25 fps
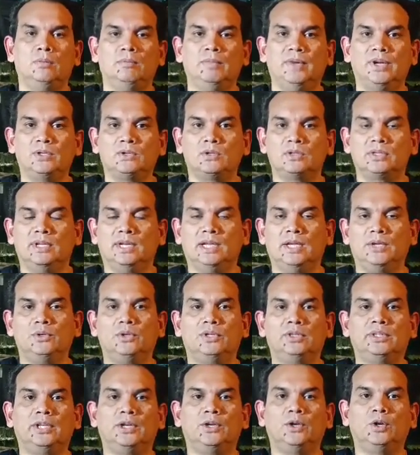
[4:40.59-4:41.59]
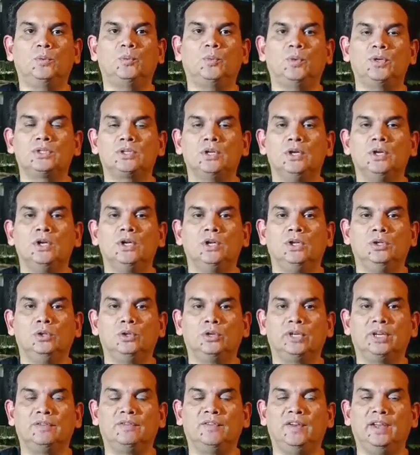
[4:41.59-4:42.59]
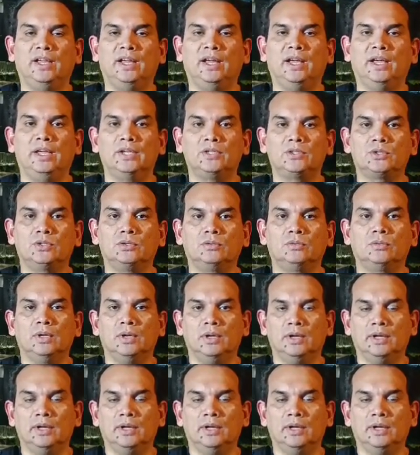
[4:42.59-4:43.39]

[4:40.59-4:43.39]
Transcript: versus el año anterior pues nos refleja eso.